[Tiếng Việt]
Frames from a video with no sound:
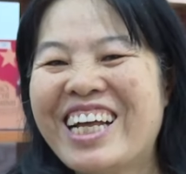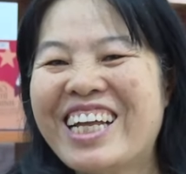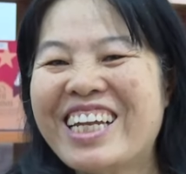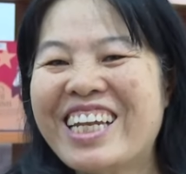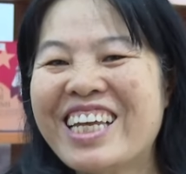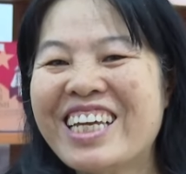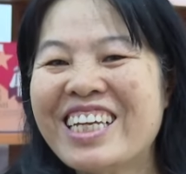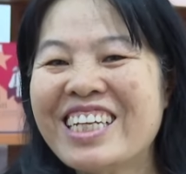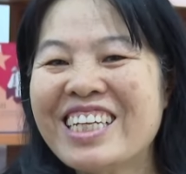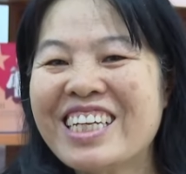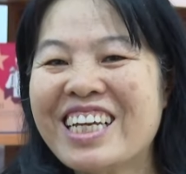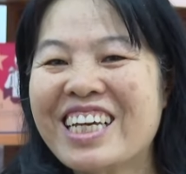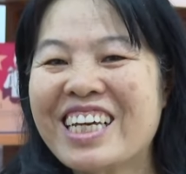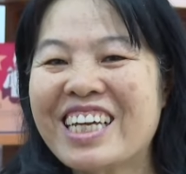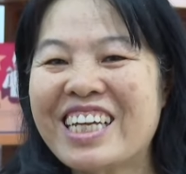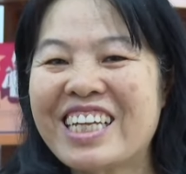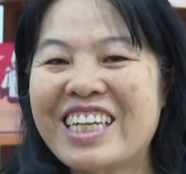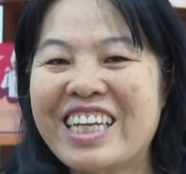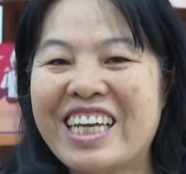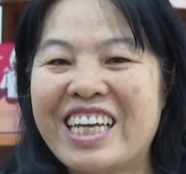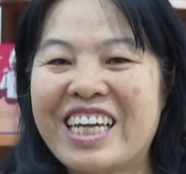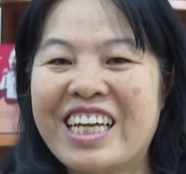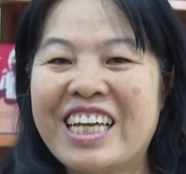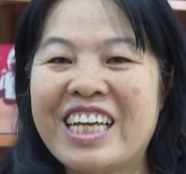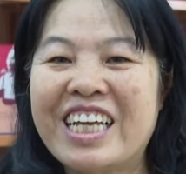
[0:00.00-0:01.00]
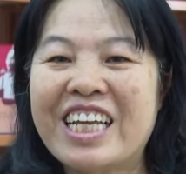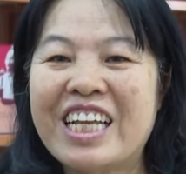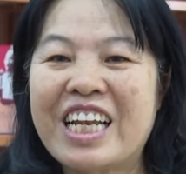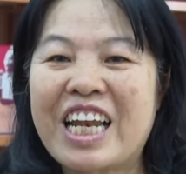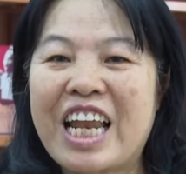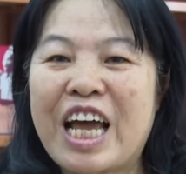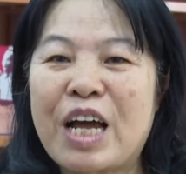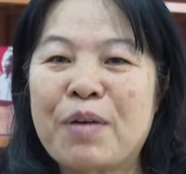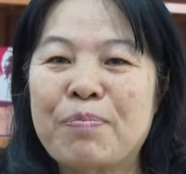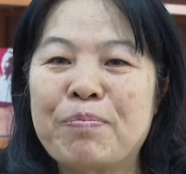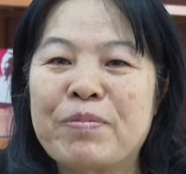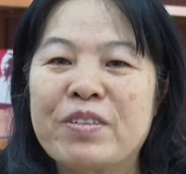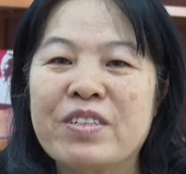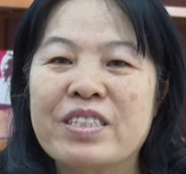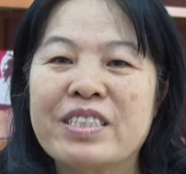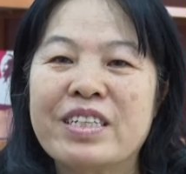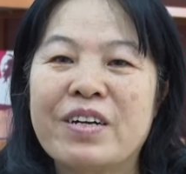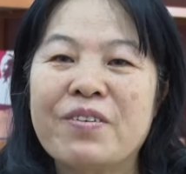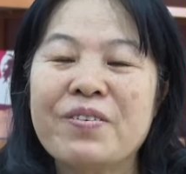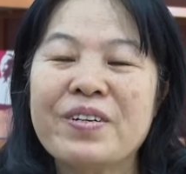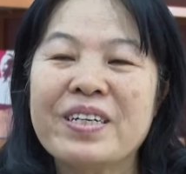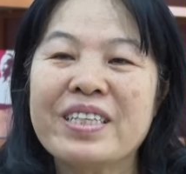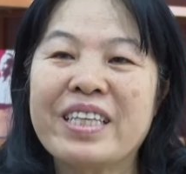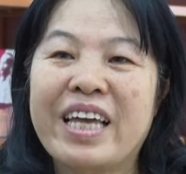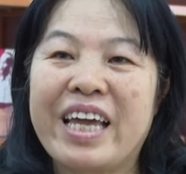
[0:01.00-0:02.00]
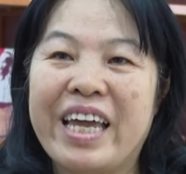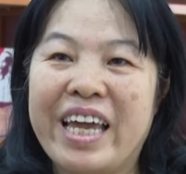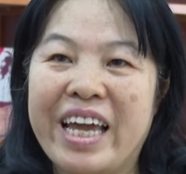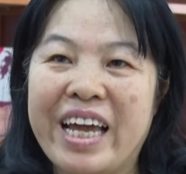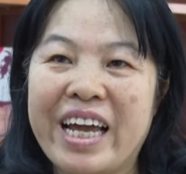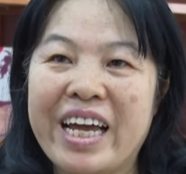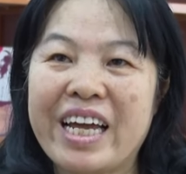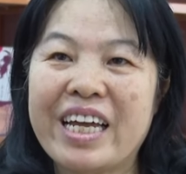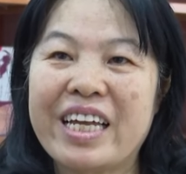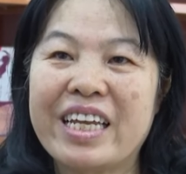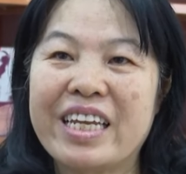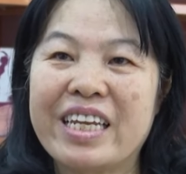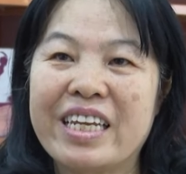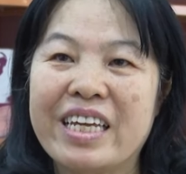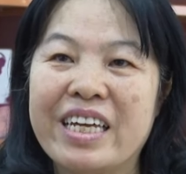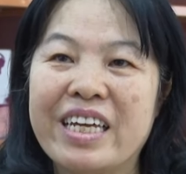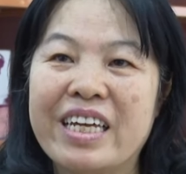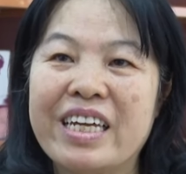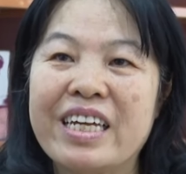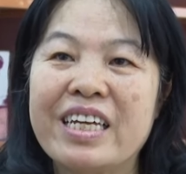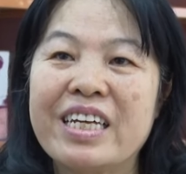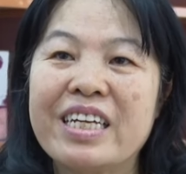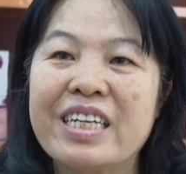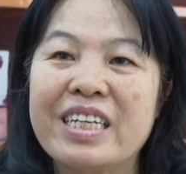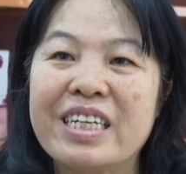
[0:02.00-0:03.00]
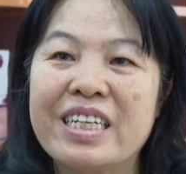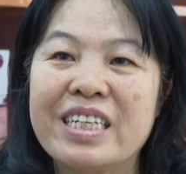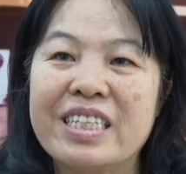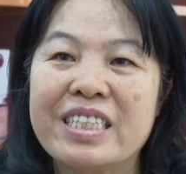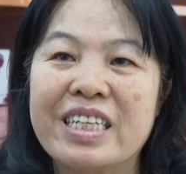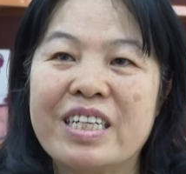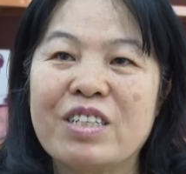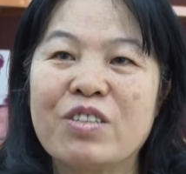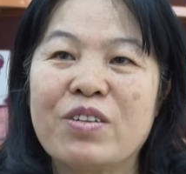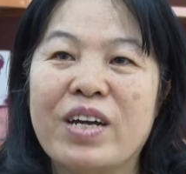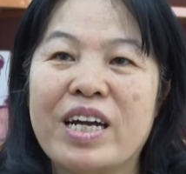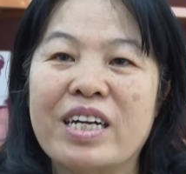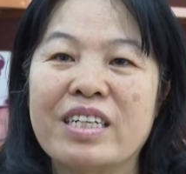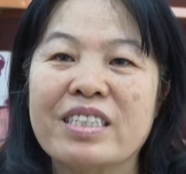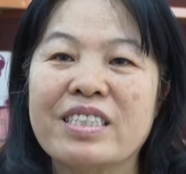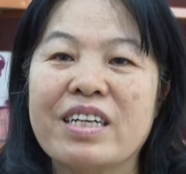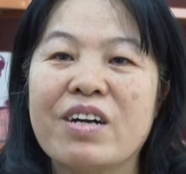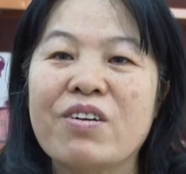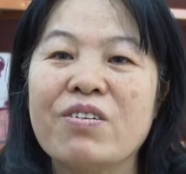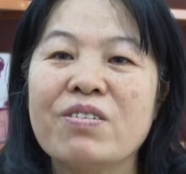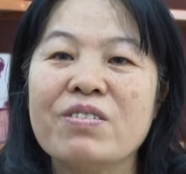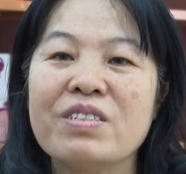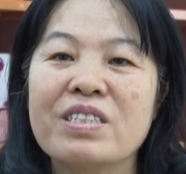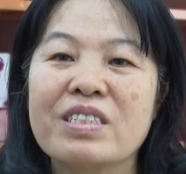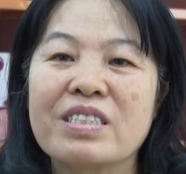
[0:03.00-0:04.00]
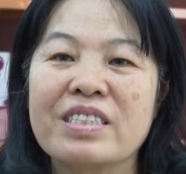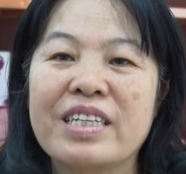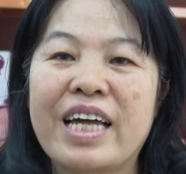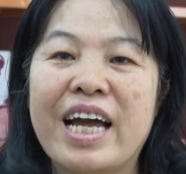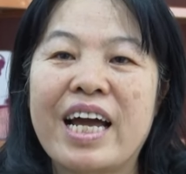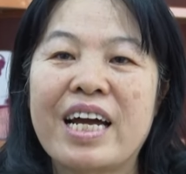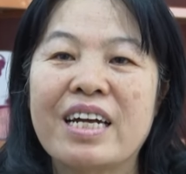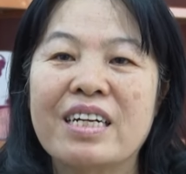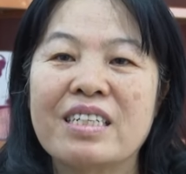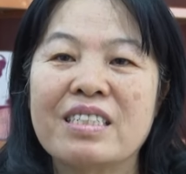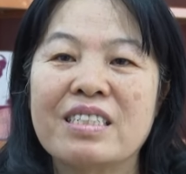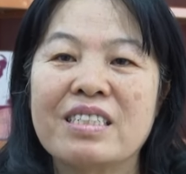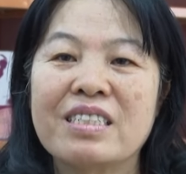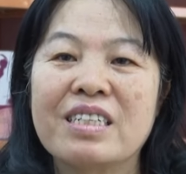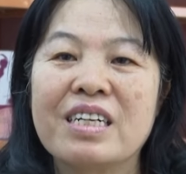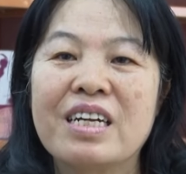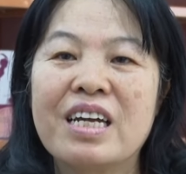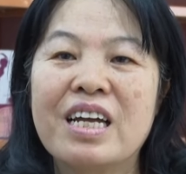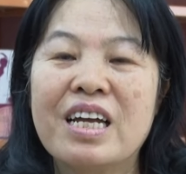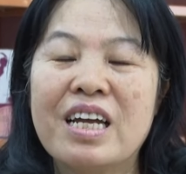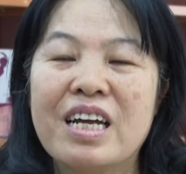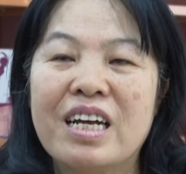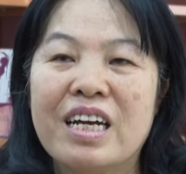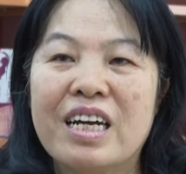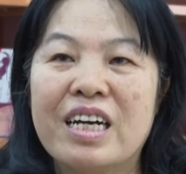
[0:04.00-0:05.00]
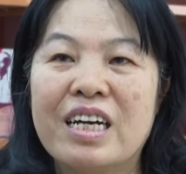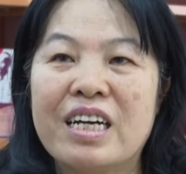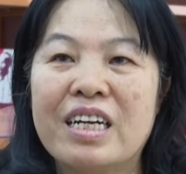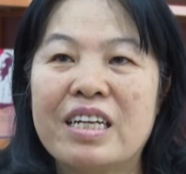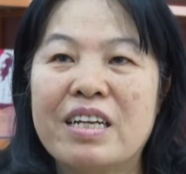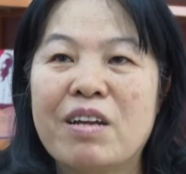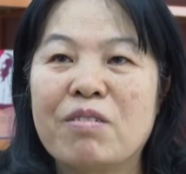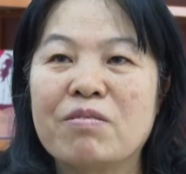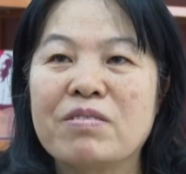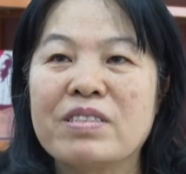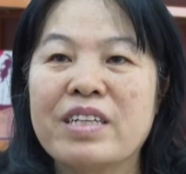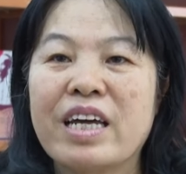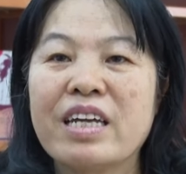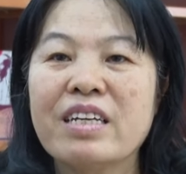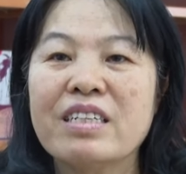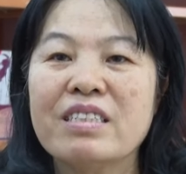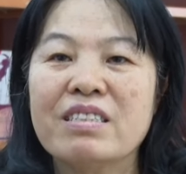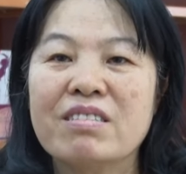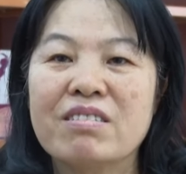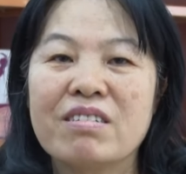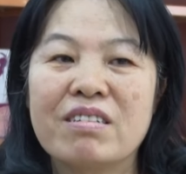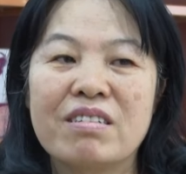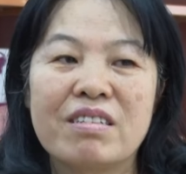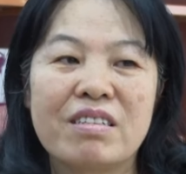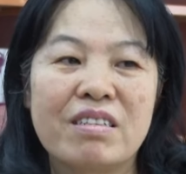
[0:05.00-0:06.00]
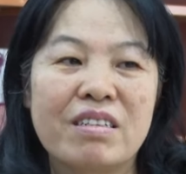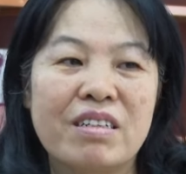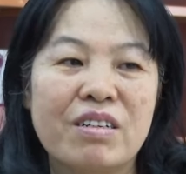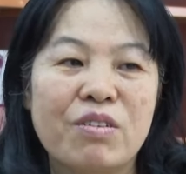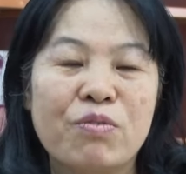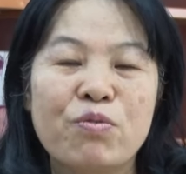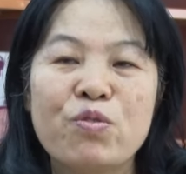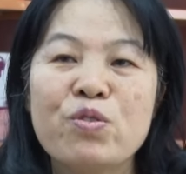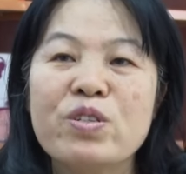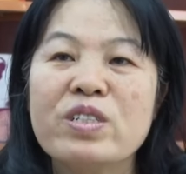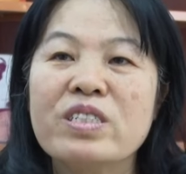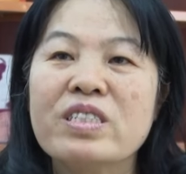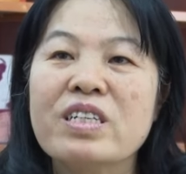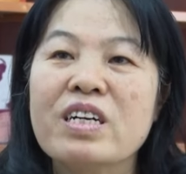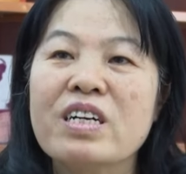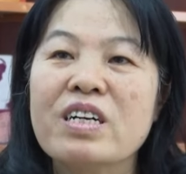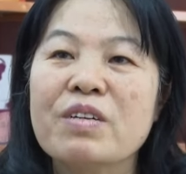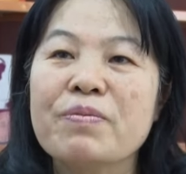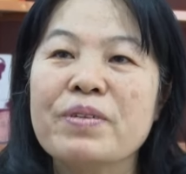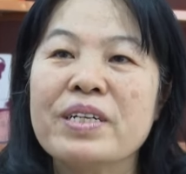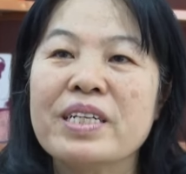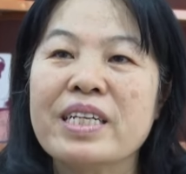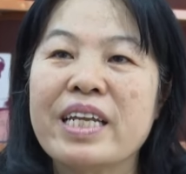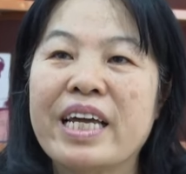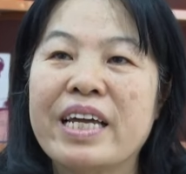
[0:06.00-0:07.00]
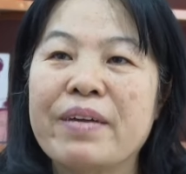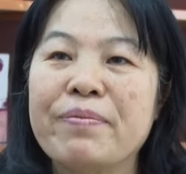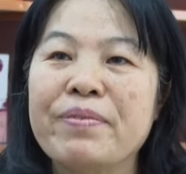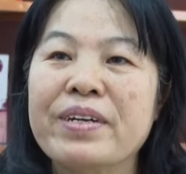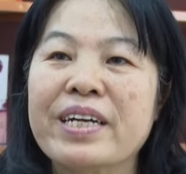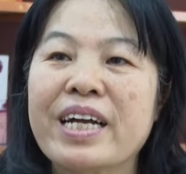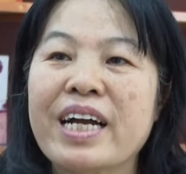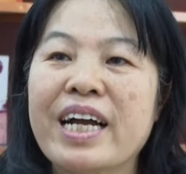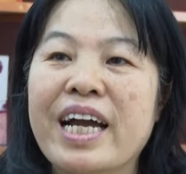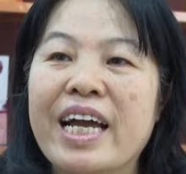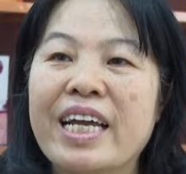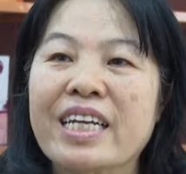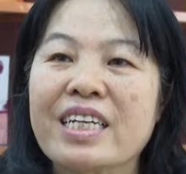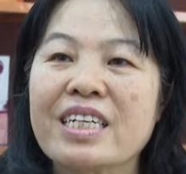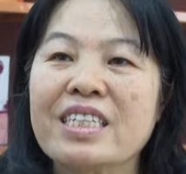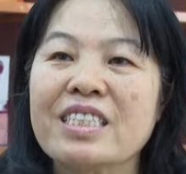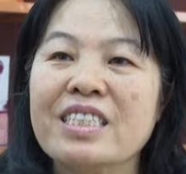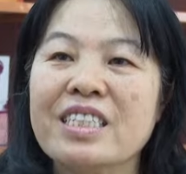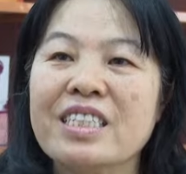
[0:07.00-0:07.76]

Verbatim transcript: đến để làm cho cháu cái thẻ để thỉnh thoảng cháu được sang đọc sách rồi vui chơi bên này với các anh các